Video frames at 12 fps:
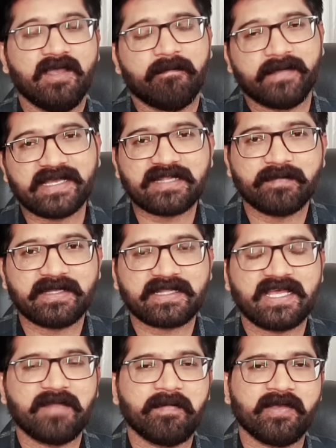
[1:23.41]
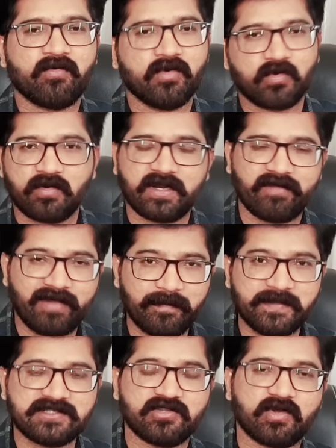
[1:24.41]
మీద మీద గెలిపి కొట్టుకుంటారని
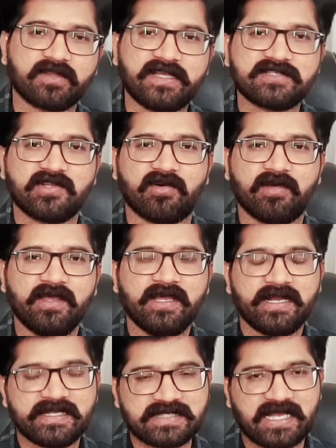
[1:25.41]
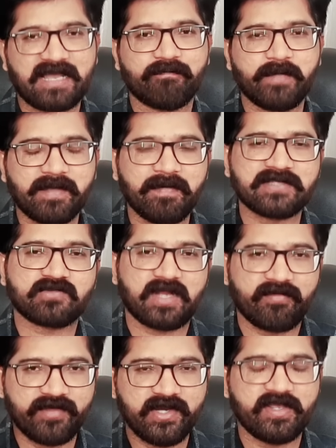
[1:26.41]
అనిపించింది ఒక దశలో నిజంగా బిగ్ బాస్
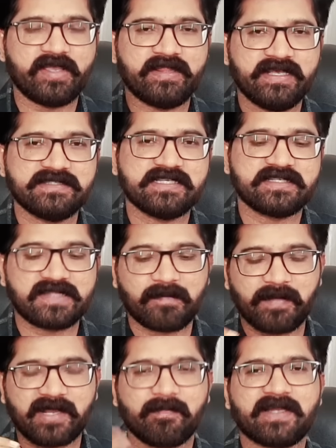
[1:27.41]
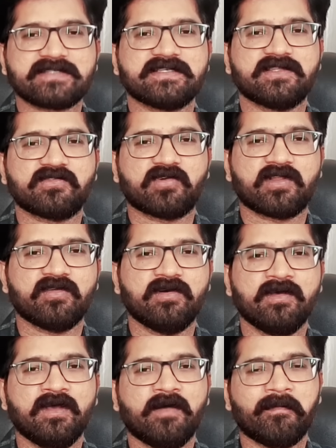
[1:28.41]
కూడా వీడియో ఏది వేసిస్తే తప్ప మనశ్శాంతి ఉండదు
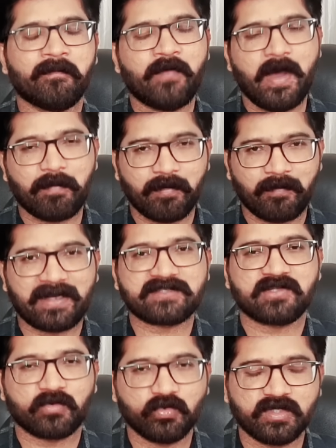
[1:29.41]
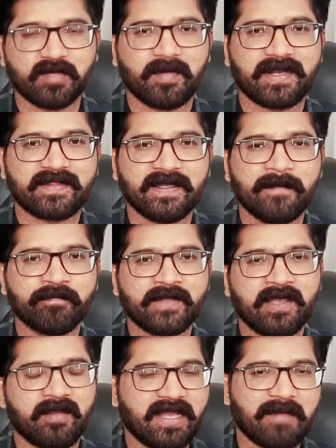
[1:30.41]
పాపం మనసులు పడతాయి
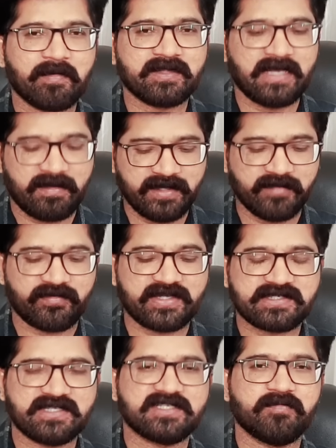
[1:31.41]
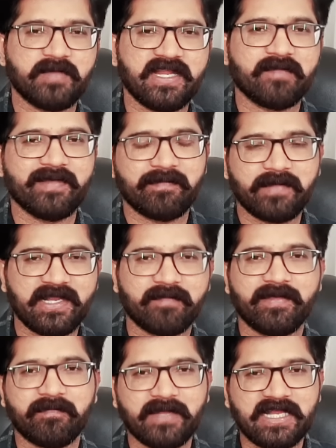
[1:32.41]
లేకపోతే అది ఫ్రస్ట్రేషన్ పెరిగిపోయి
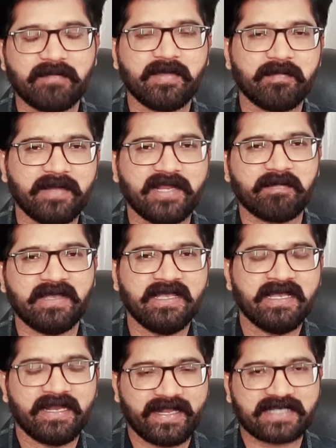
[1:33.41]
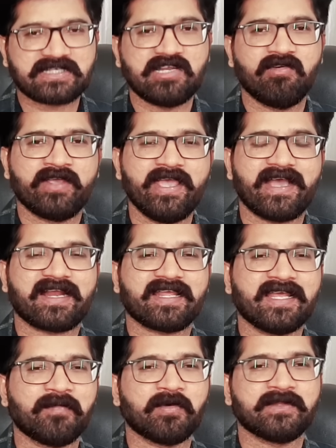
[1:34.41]
పెరిగిపోయి పెరిగిపోయి పెరిగిపోయి నెక్స్ట్ లెవెల్కి ఎక్కడికి
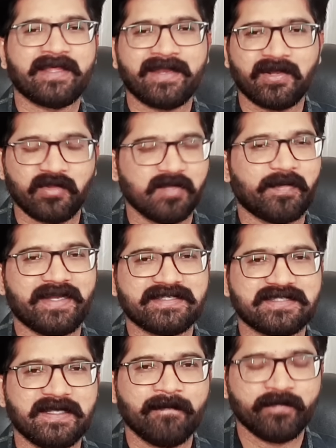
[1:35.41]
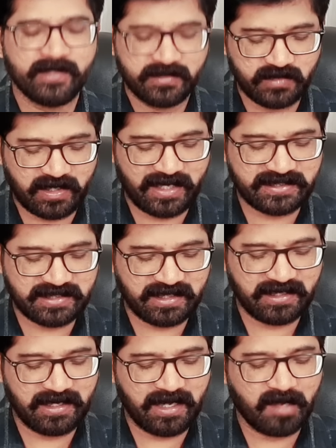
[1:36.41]
వెళ్ళిపోద్ది అన్నట్టుంది పరిస్థితి సో
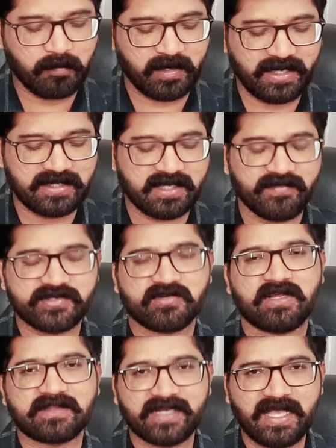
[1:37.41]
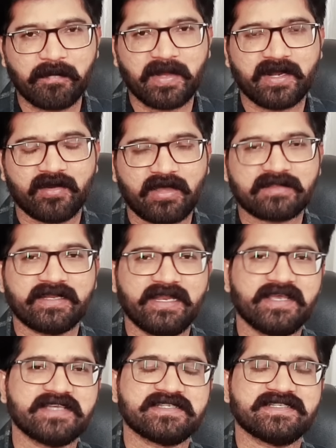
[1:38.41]
ఖచ్చితంగా అప్పుడు రతిక విషయంలో అతను ఏమన్నాడు అతని
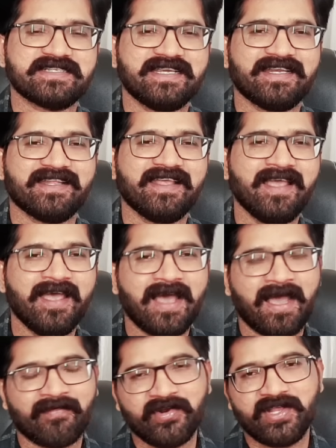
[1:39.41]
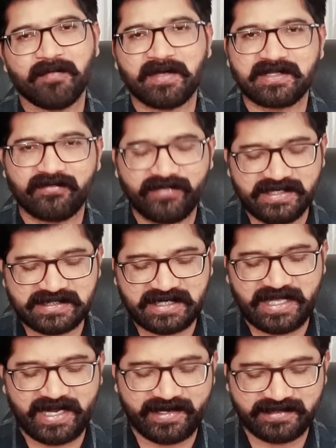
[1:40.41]
ఎలిగేషన్స్ ఏంటి ఆ వీడియో మాత్రం వేసి
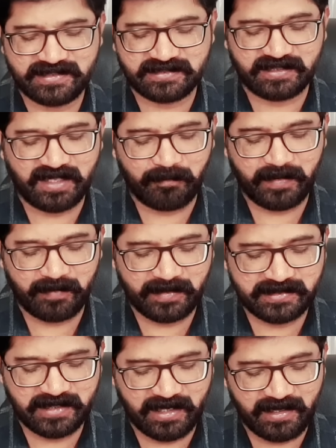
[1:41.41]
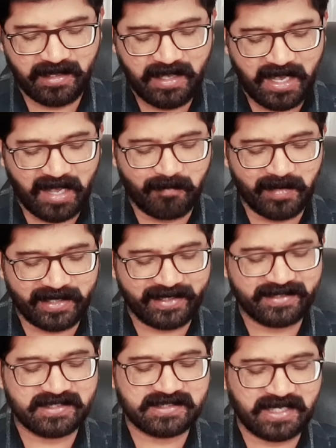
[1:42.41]
క్లారిటీ ఇచ్చేస్తే తప్ప ఇలా మధ్య ఆ మంట
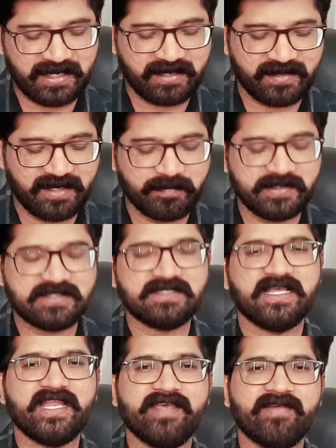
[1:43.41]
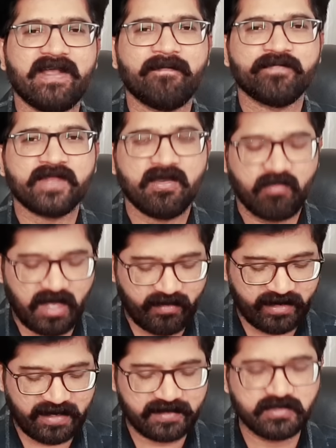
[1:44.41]
అయితే చల్లారదు అనిపించింది ఎనీవే
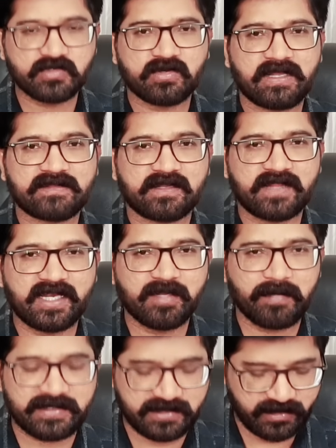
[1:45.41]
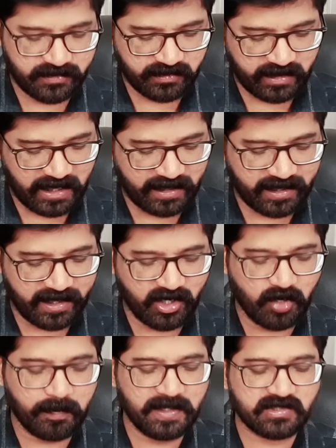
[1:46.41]
ఓవరాల్గా చూసుకుంటే అతను థర్టీ పర్సెంటేజ్ ఉన్నాడు అలాగే
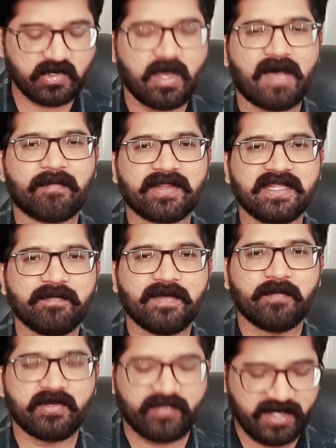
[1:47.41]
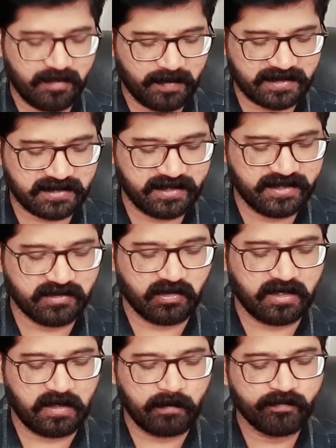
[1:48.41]
రెండో ప్లేస్లో అమర్దీప్ ఏమో ట్వంటీ పర్సెంటేజ్
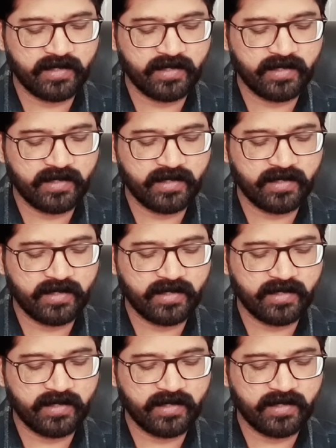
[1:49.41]
ఉన్నాడు